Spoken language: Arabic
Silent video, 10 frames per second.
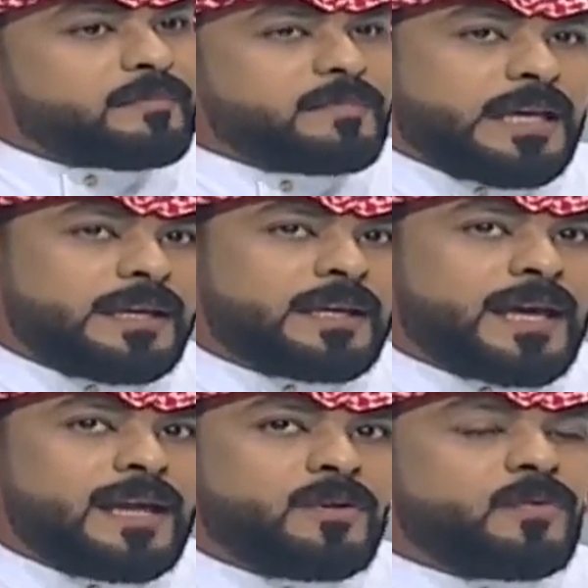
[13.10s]
يعني
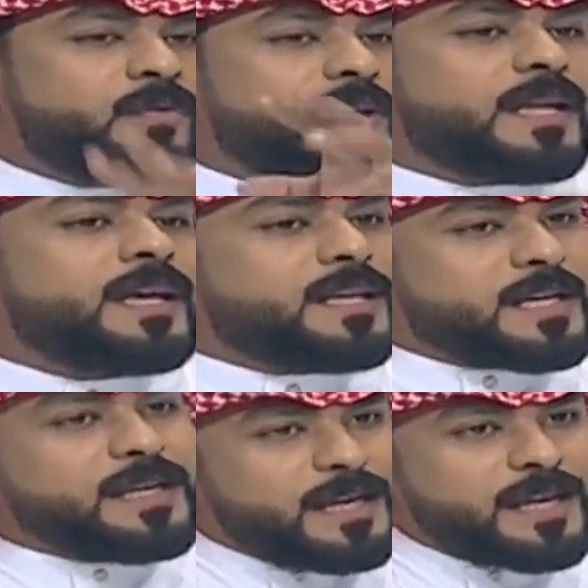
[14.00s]
كان في
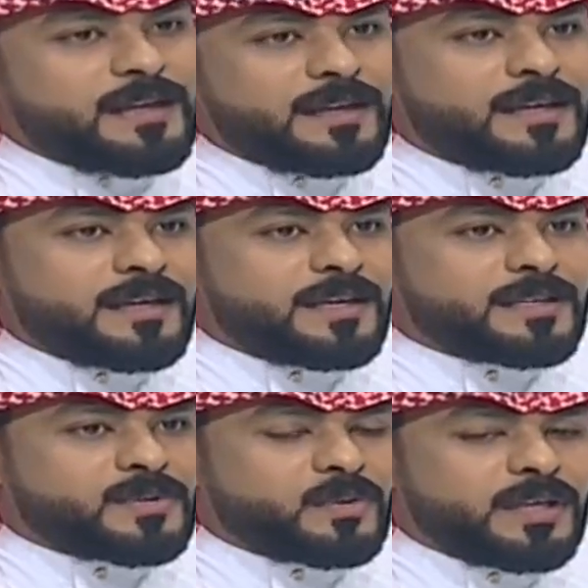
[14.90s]
طيارته الى الى الى
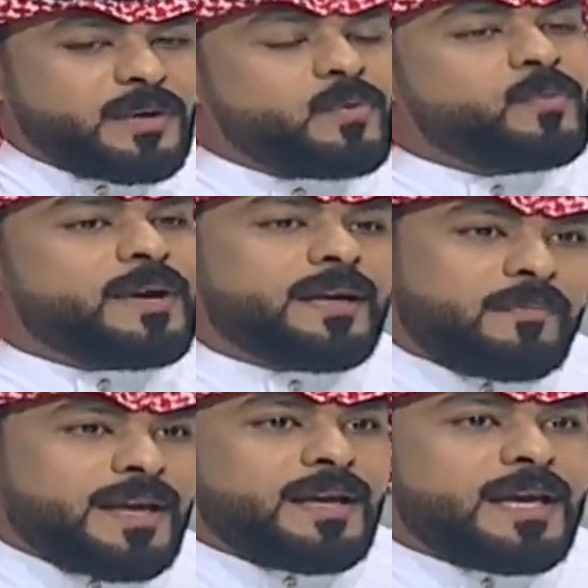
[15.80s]
السعوديه
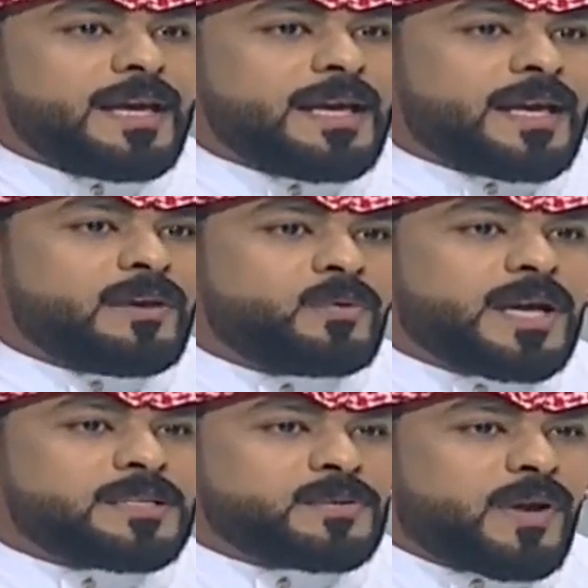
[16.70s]
ومعه كانوا
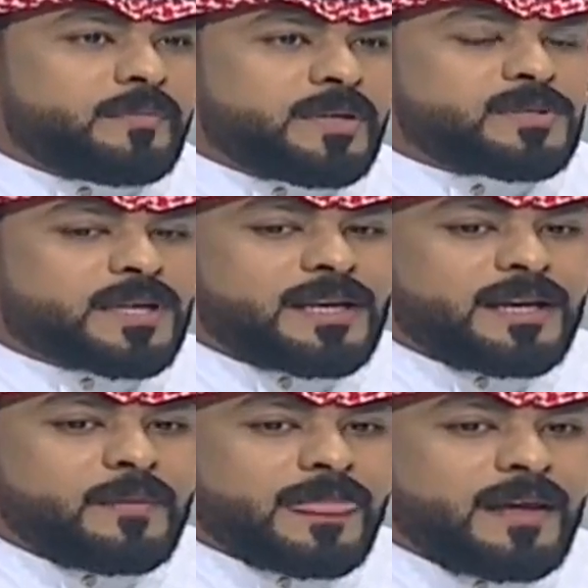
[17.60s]
ناس اتوقع من
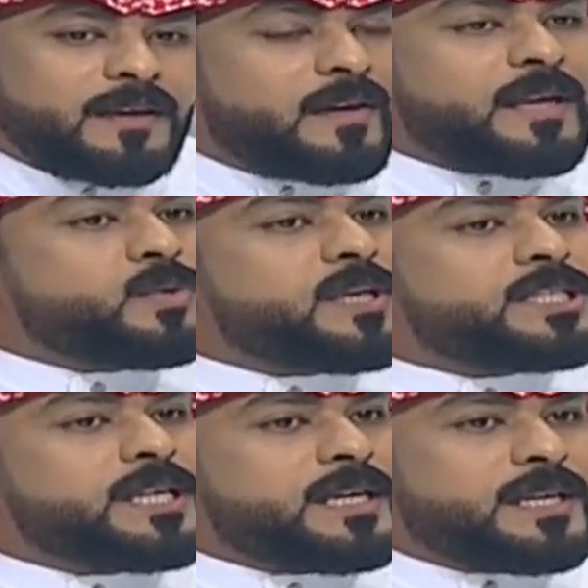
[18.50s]
استراليا فقال انتم
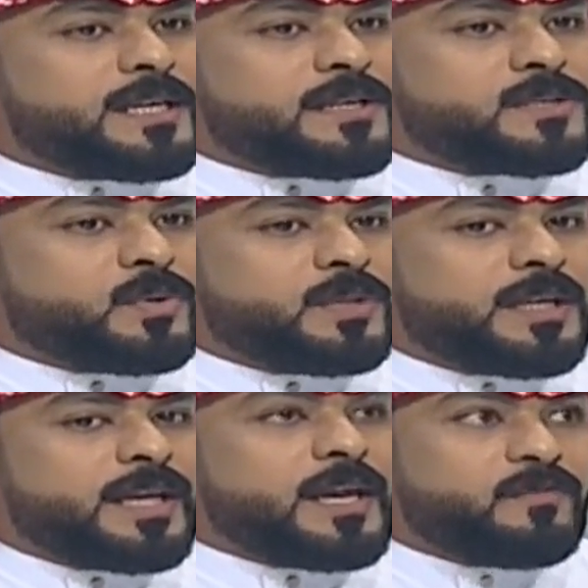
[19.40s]
ليش جايين هنا
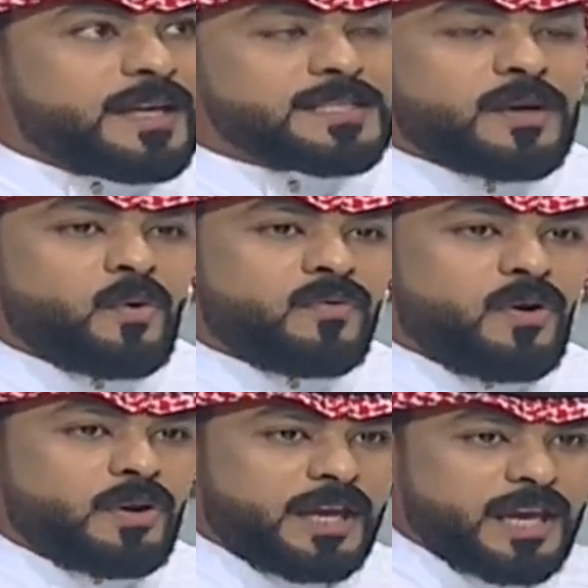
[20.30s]
للسعوديه؟ قال في ناس
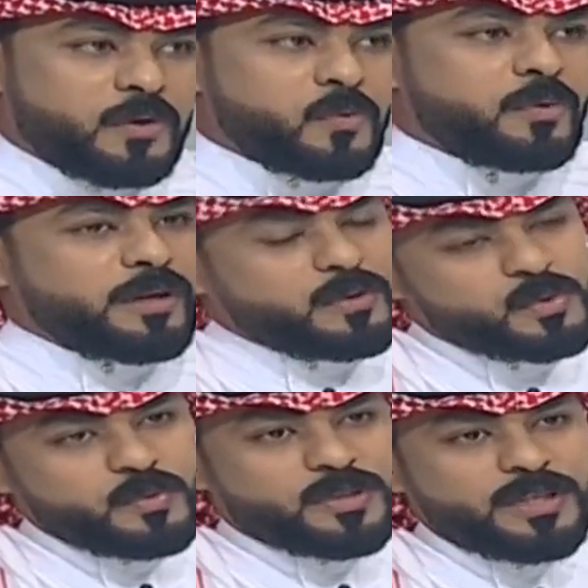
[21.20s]
خوفونا قالوا انه يعني
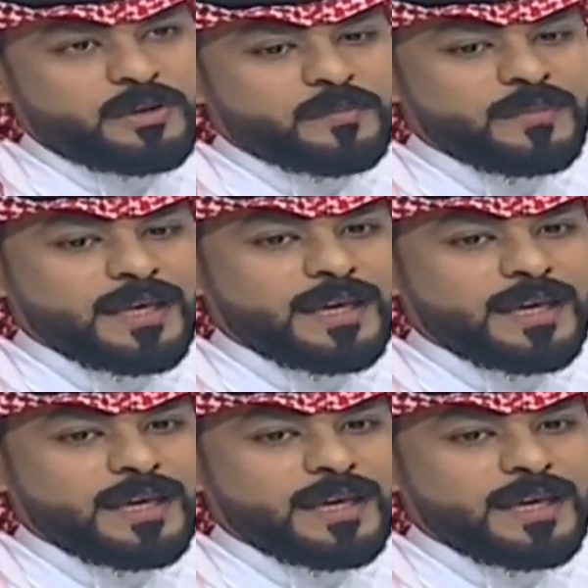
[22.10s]
وش يوديكم؟